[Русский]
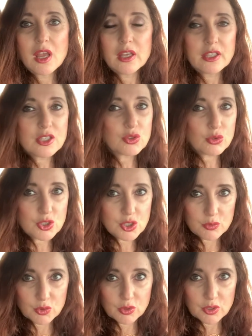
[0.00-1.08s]
Есть
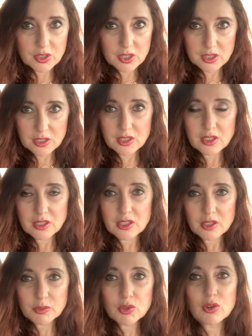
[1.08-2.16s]
очень много, есть среди
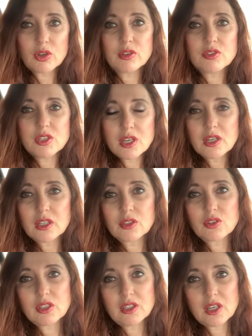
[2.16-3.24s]
них много людей,
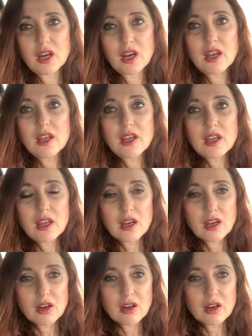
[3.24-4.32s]
которые, да,
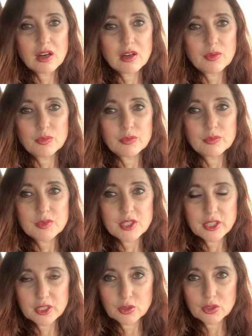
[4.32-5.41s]

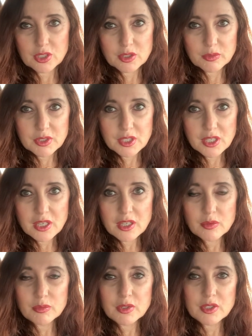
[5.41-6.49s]
следуют этим
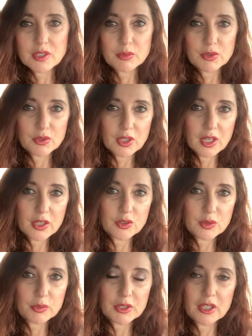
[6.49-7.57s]
идеям и
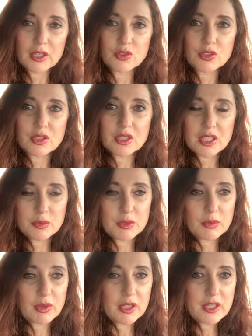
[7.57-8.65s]
соблюдают, и пытаются стать
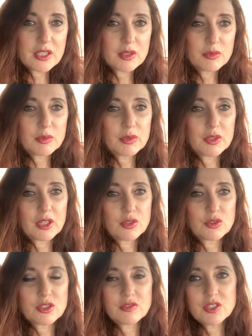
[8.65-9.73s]
минималистами,
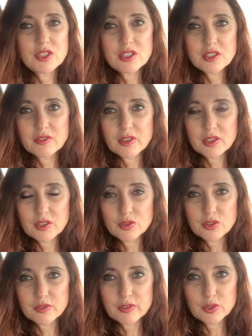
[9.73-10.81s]
пытаются свести свое,
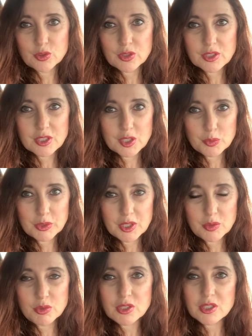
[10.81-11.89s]
свое, так сказать,
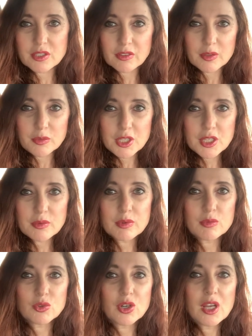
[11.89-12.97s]
потребительство к минимуму.